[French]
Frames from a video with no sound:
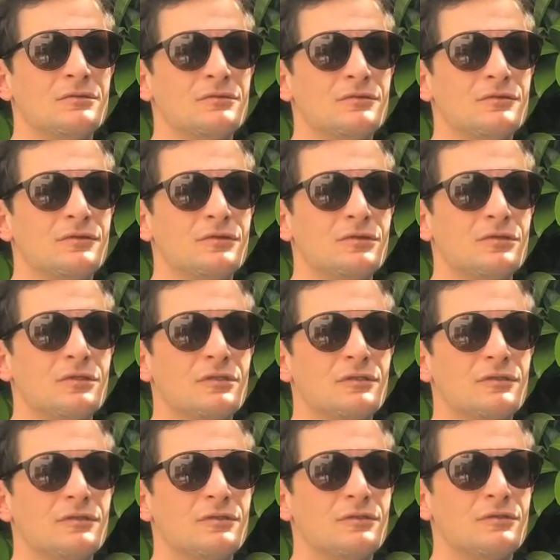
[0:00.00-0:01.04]
où il
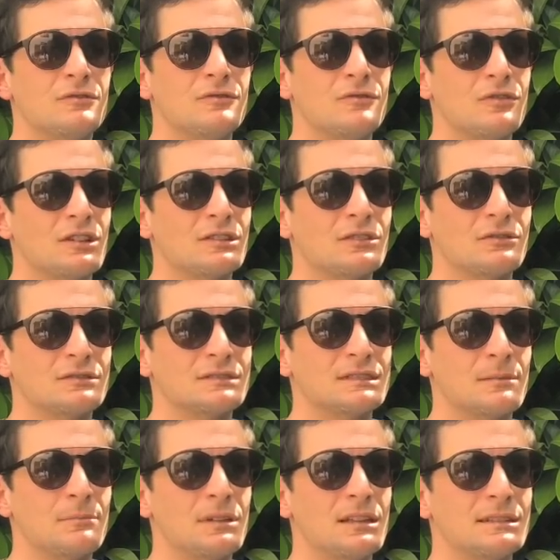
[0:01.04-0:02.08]
faut, faut, attendre
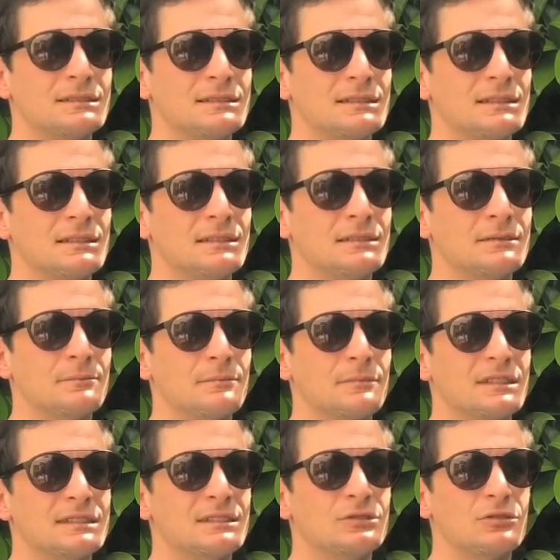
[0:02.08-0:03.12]
sa place. Et
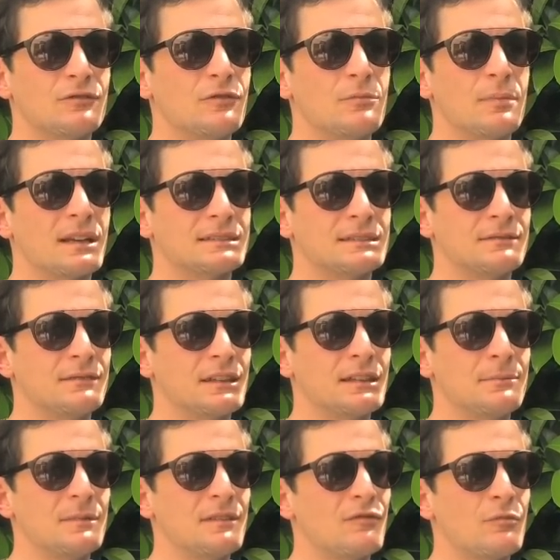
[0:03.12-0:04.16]
bah, c'est sûr, il faut
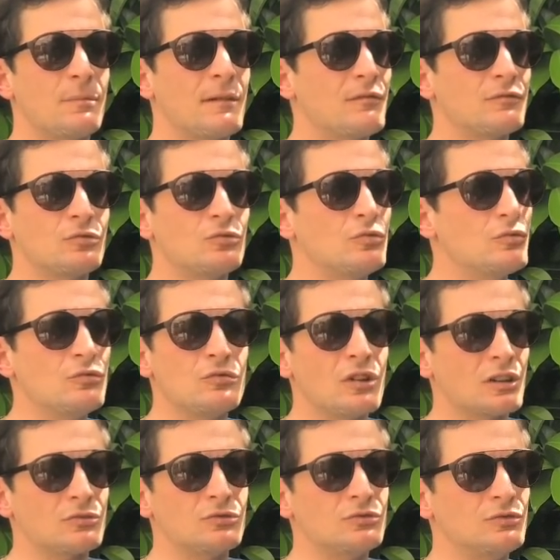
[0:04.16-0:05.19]
persévérer, mais il ne faut pas tout
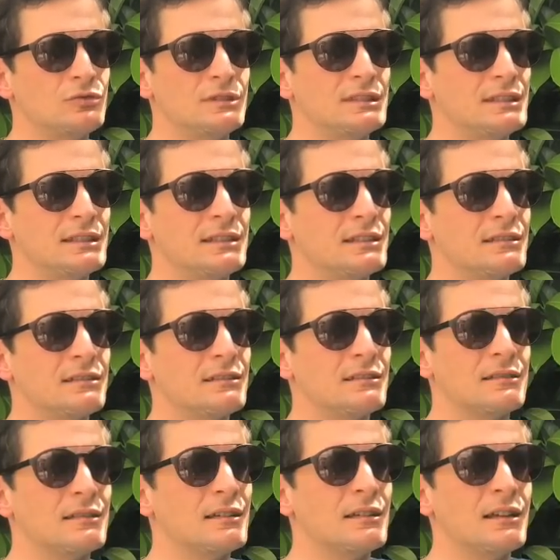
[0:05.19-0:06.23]
vouloir tout de suite. Et, euh,
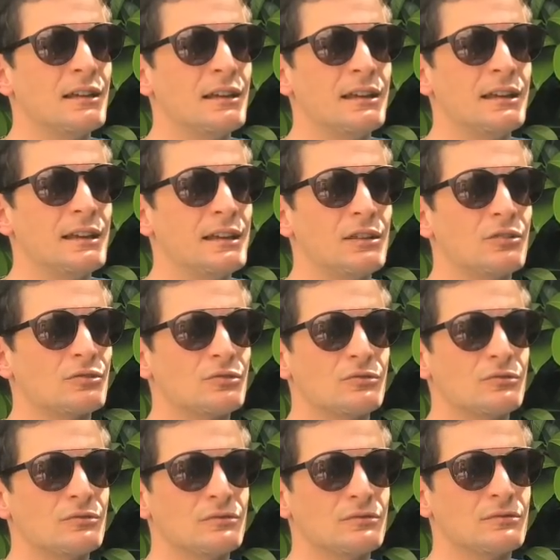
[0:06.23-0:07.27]
et quand
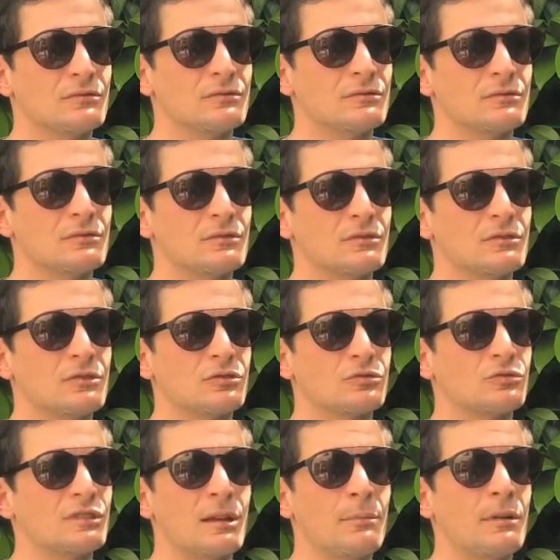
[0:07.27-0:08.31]
on
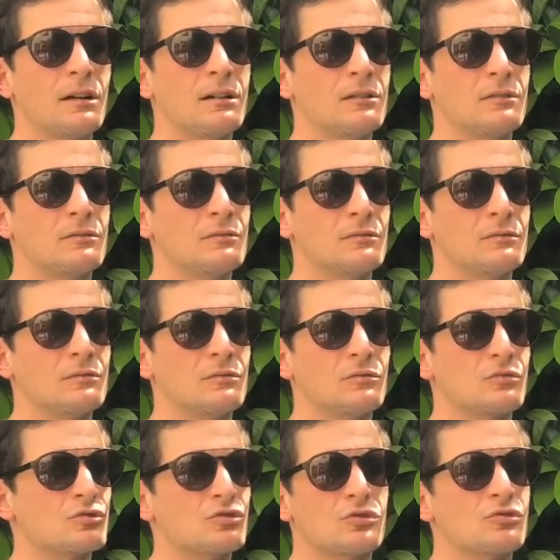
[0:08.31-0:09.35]
quand on n'a pas,
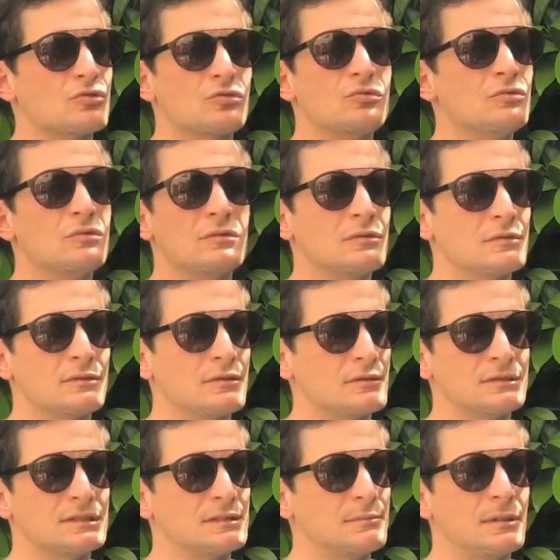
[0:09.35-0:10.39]
on, change tout. non,
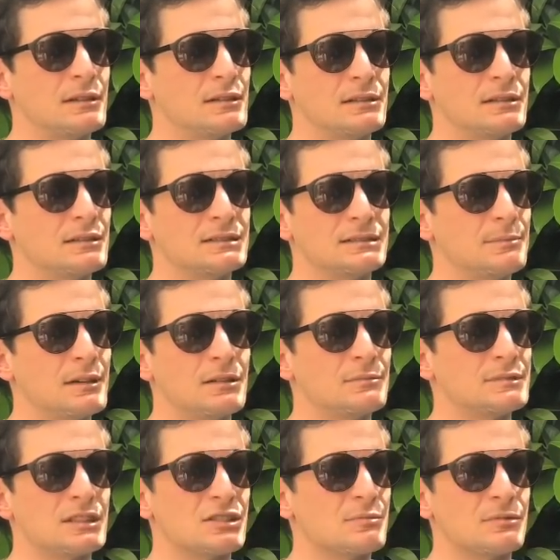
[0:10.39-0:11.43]
c'est pas, pas
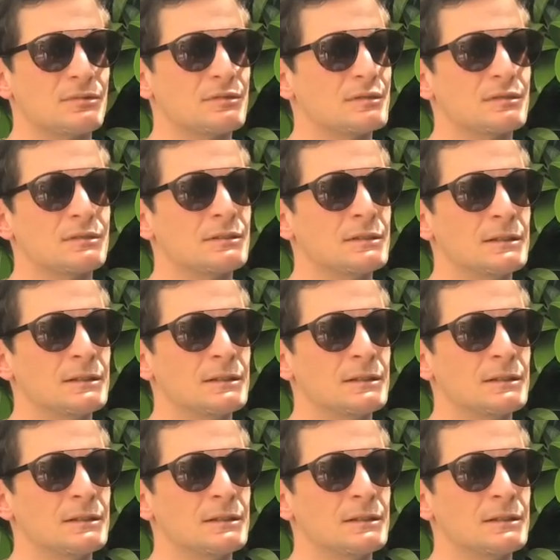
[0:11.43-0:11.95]
comme ça, je pense.